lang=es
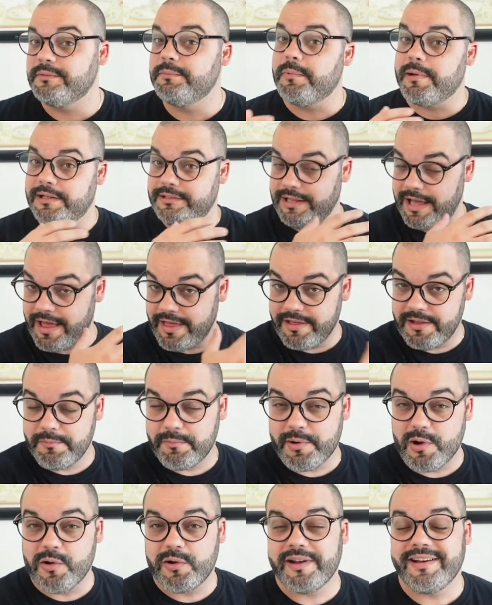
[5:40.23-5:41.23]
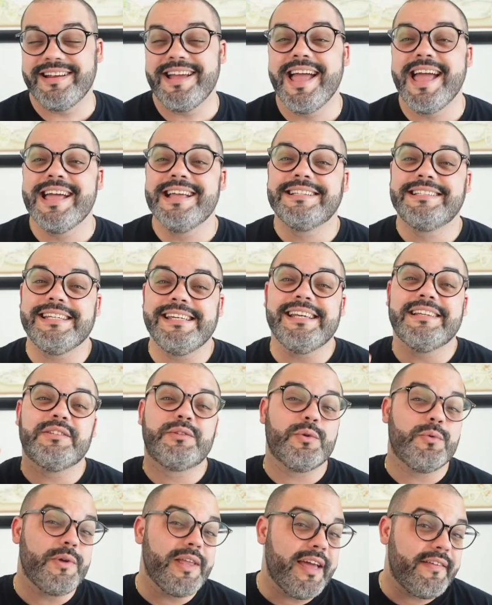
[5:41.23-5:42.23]
prestadas del broker siguen
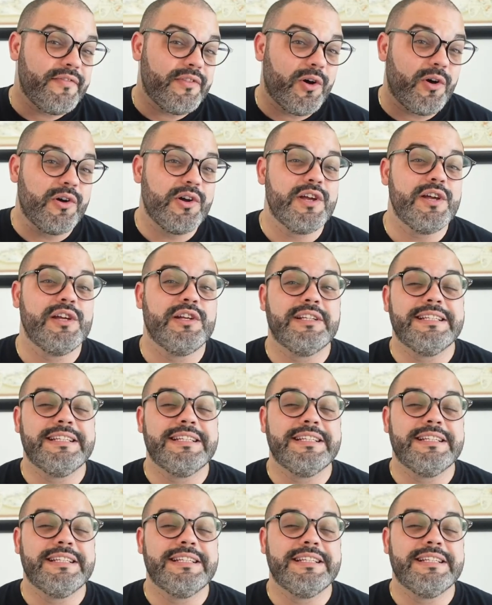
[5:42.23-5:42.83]
subiendo